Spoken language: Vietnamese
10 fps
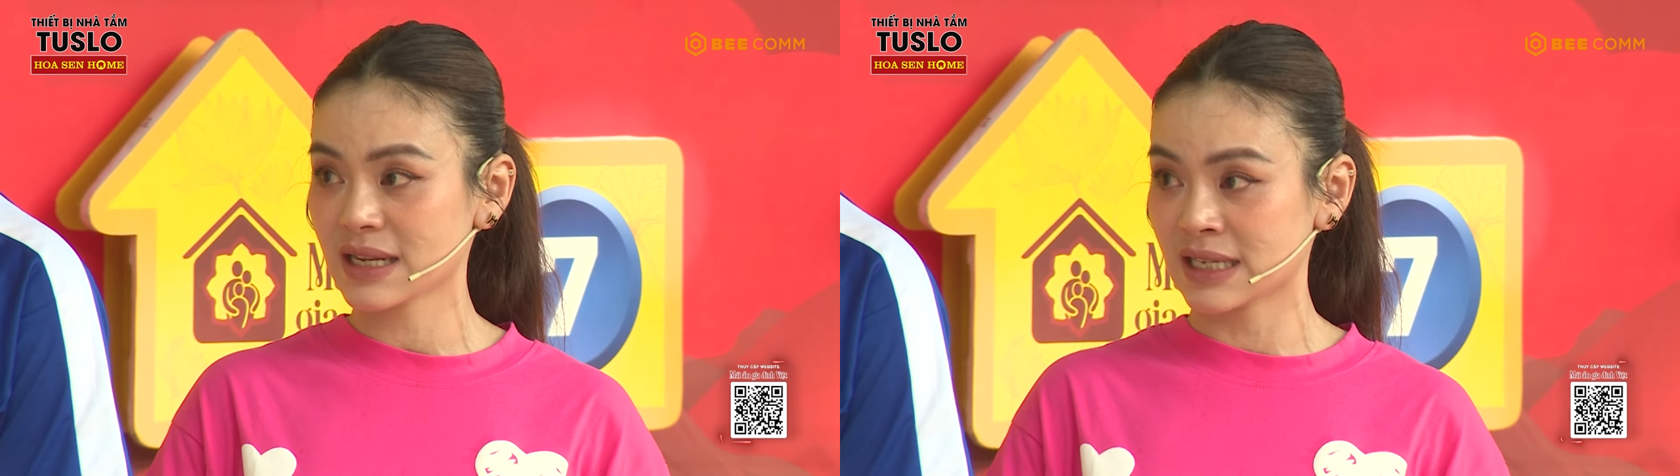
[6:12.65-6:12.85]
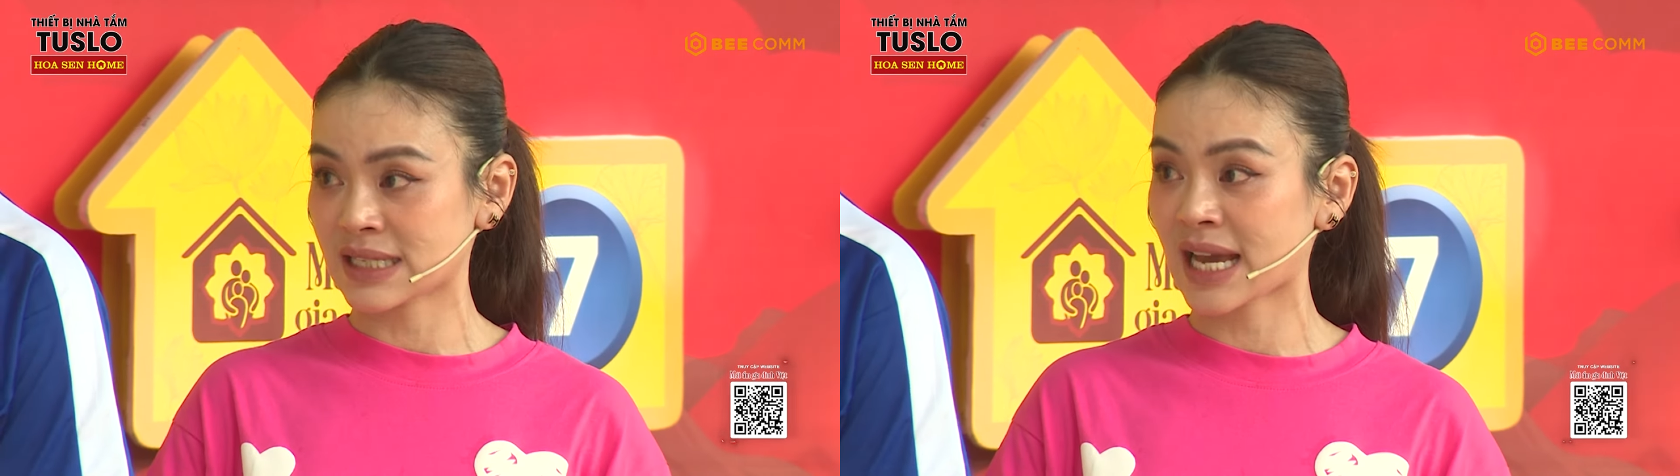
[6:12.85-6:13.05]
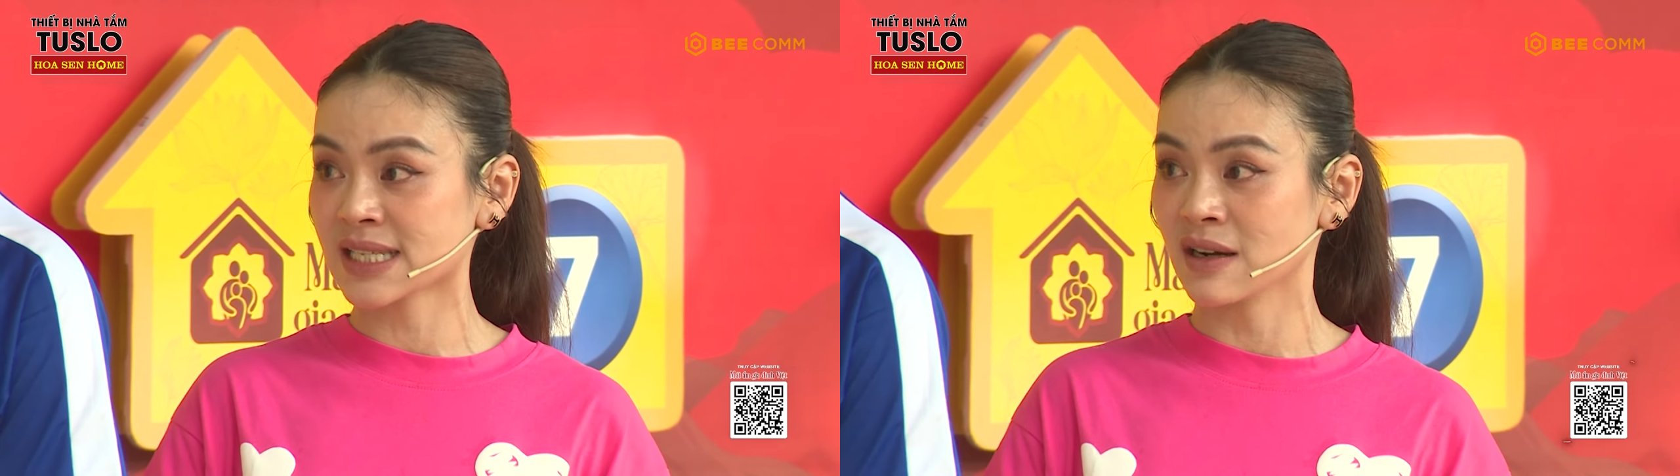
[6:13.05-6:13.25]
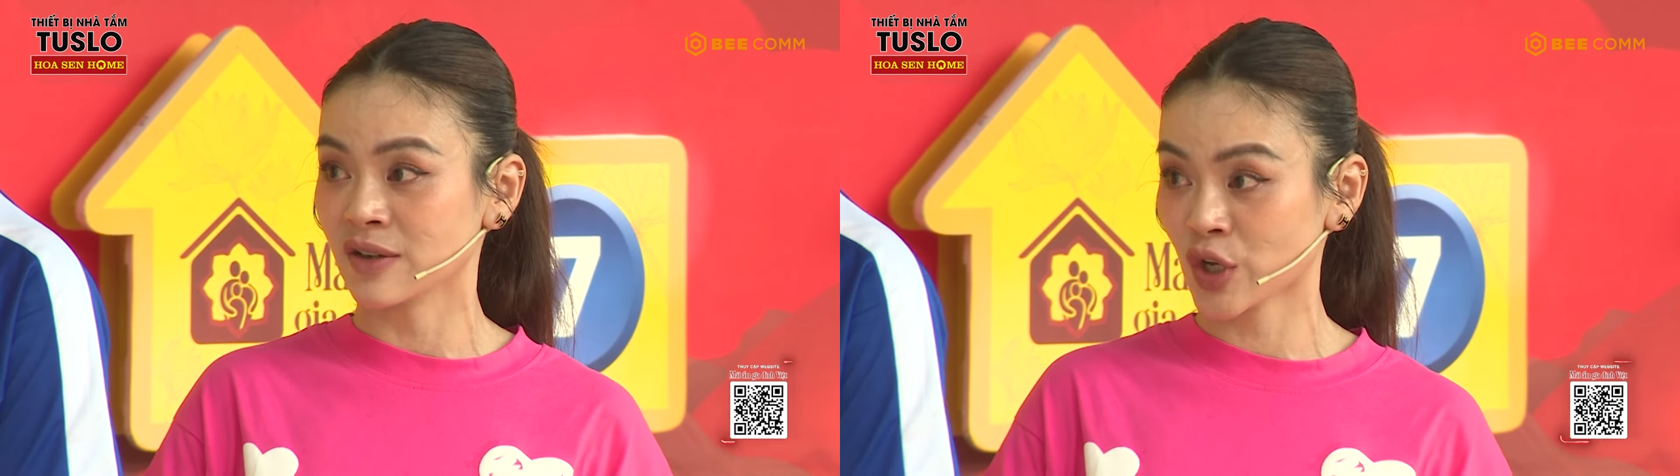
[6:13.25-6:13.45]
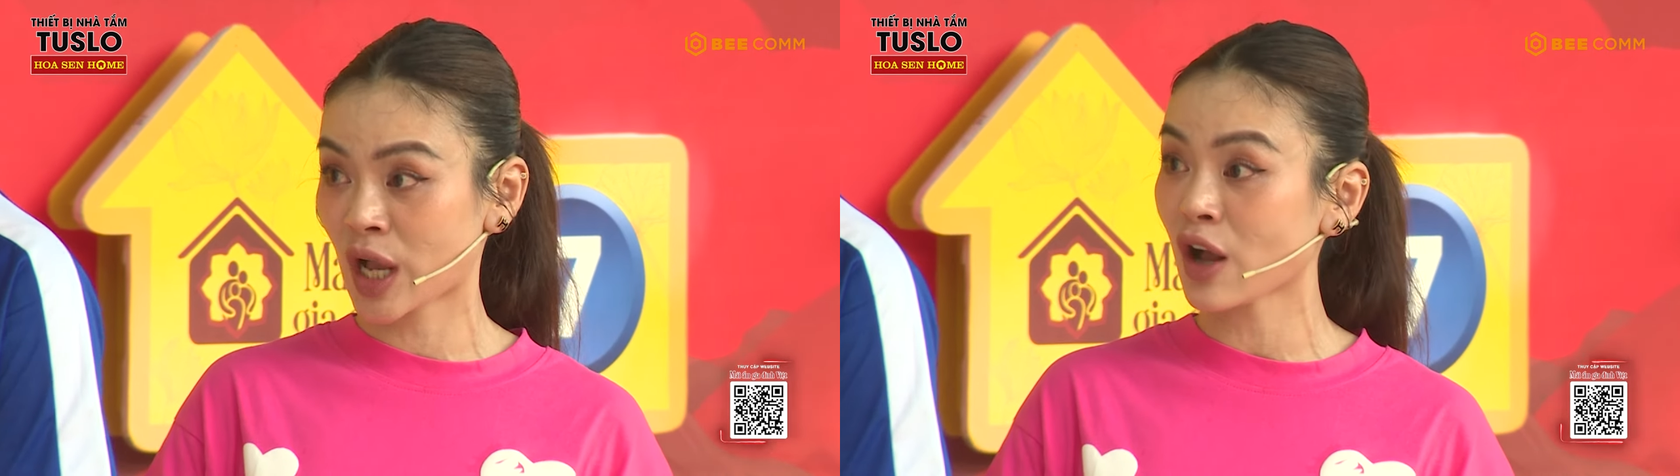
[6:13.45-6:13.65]
để che chở
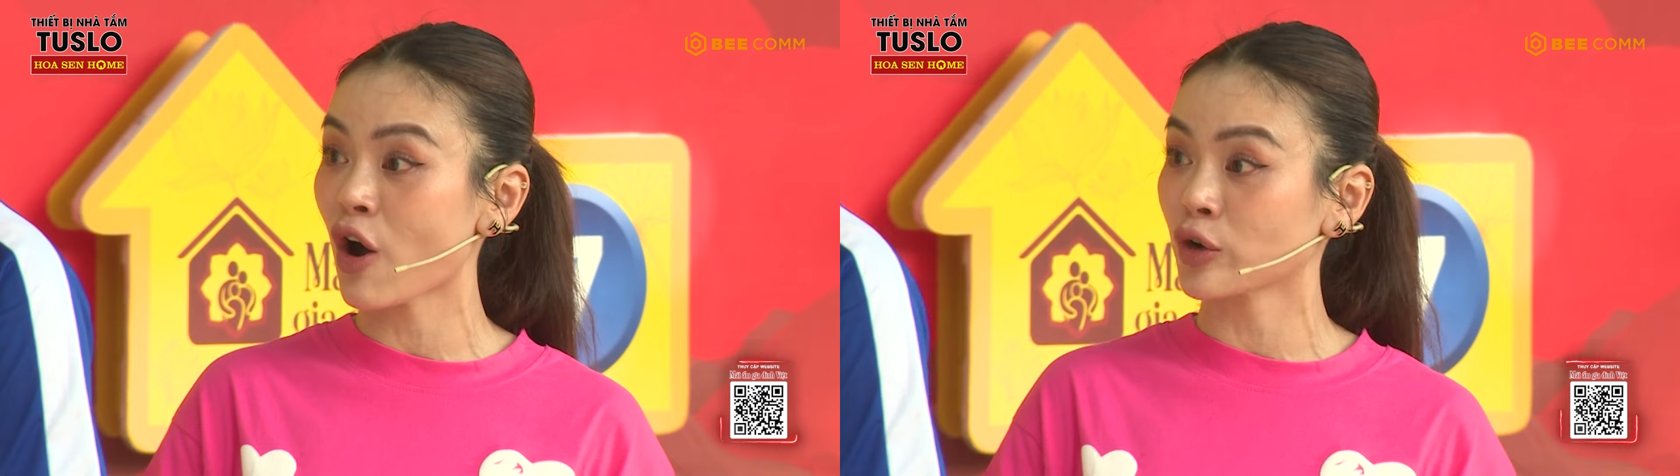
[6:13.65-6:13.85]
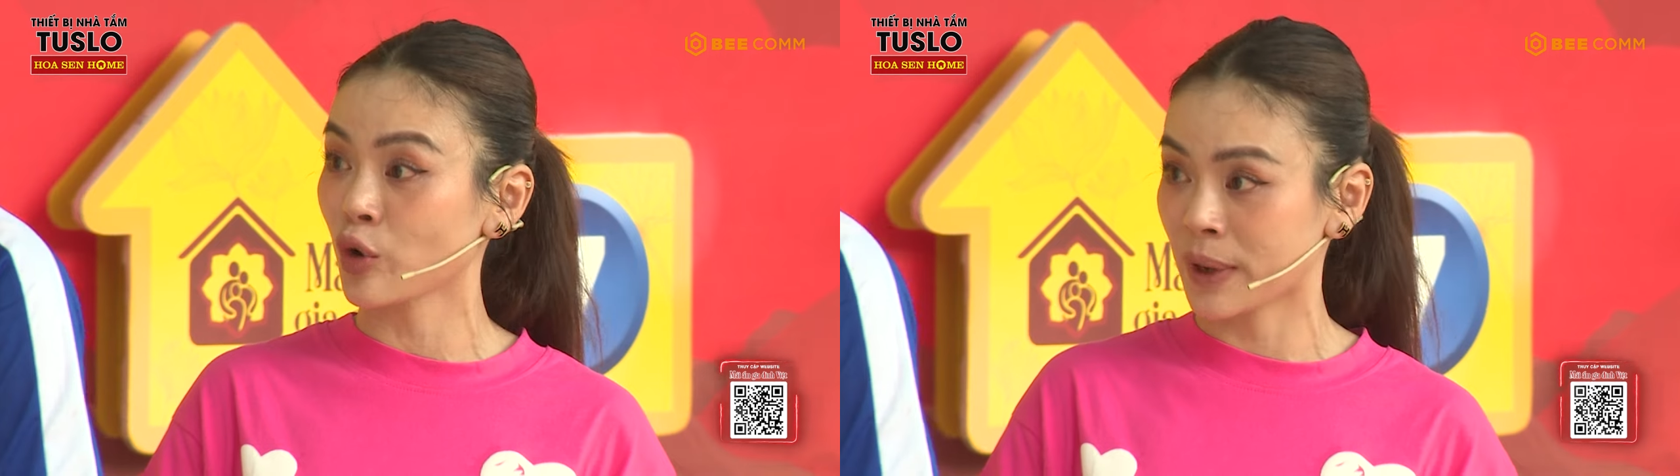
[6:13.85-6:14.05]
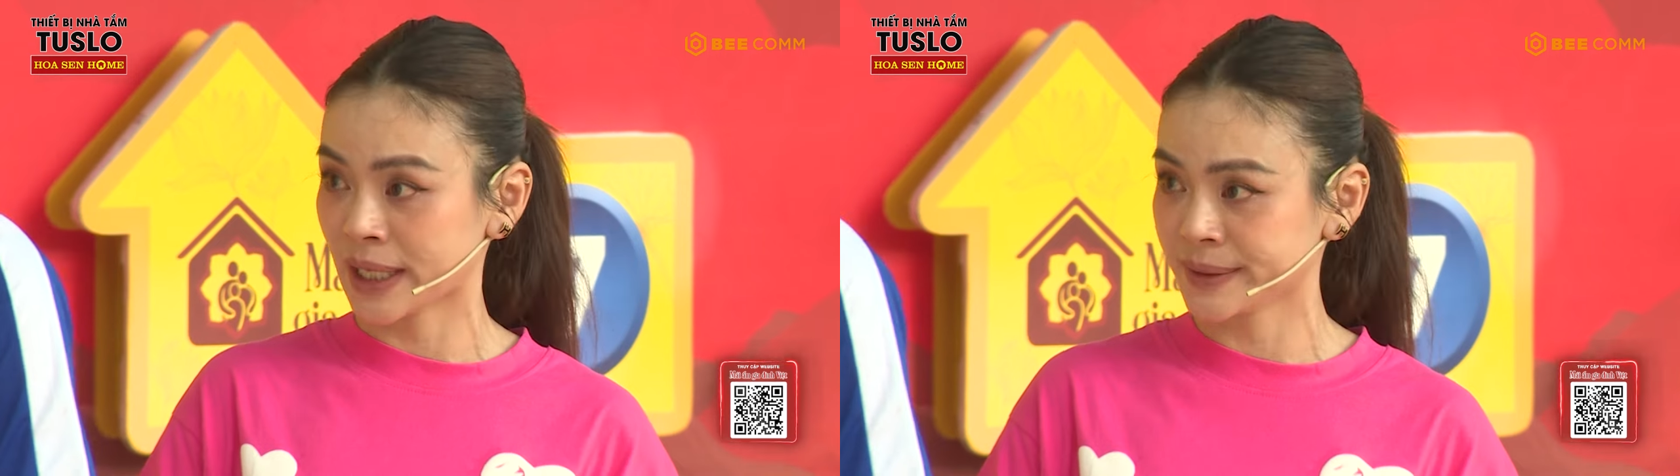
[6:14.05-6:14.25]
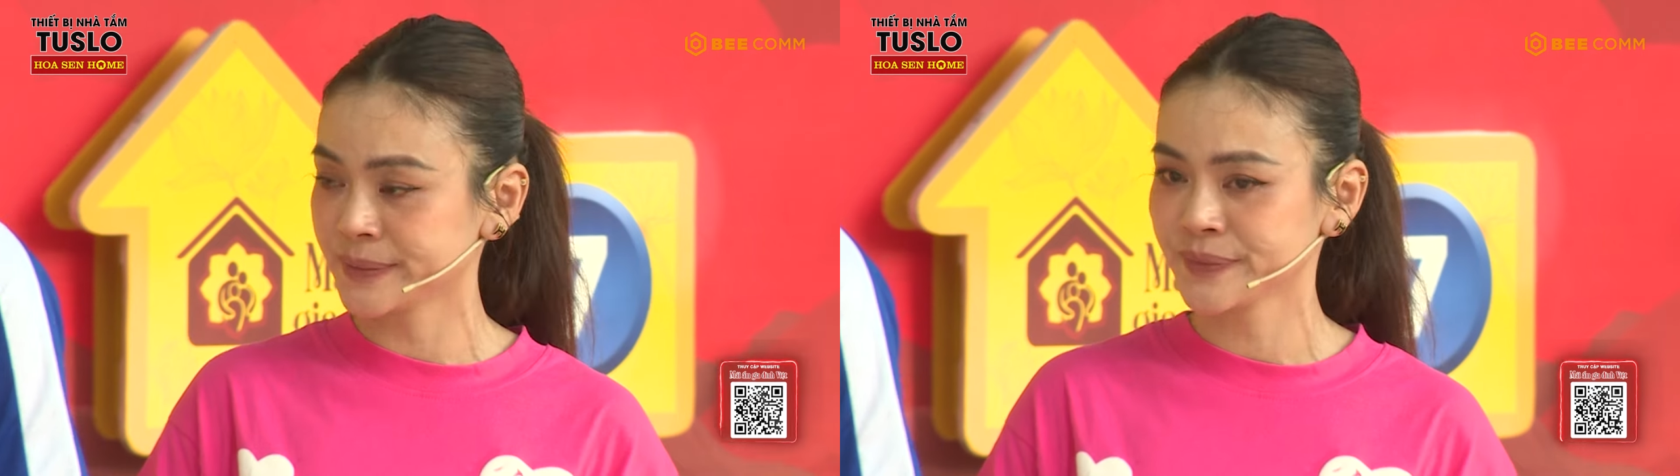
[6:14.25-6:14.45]
cho các con của mình